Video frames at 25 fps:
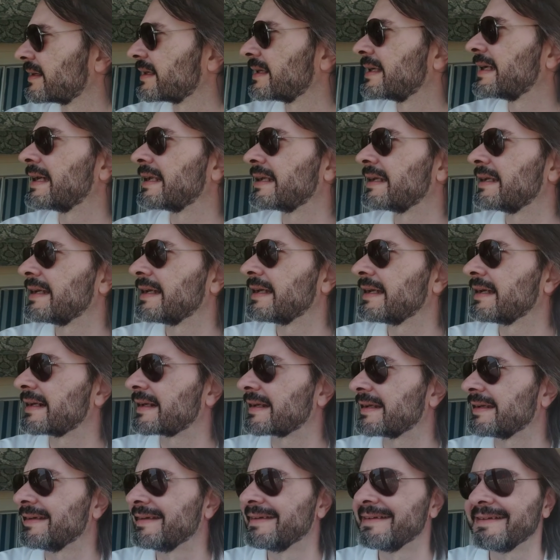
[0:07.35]

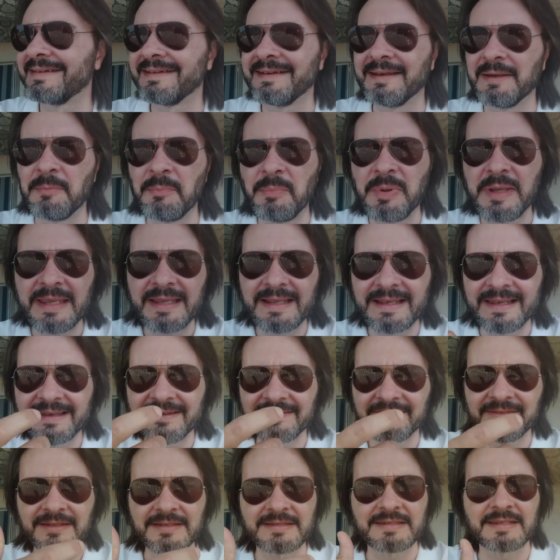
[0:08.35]
ricaricare le pile
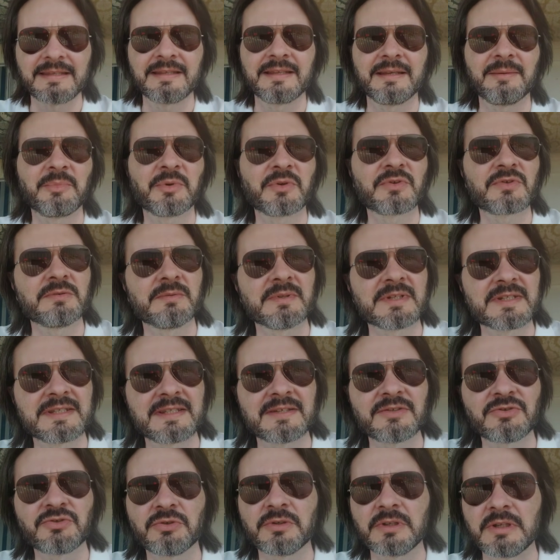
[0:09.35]
in vista della prossima
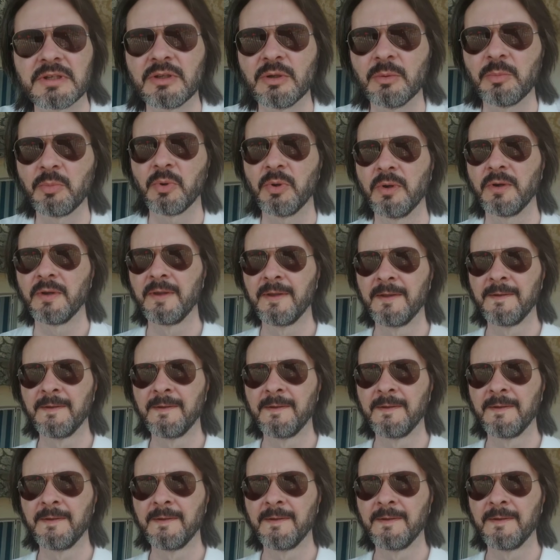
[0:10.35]
stagione dopo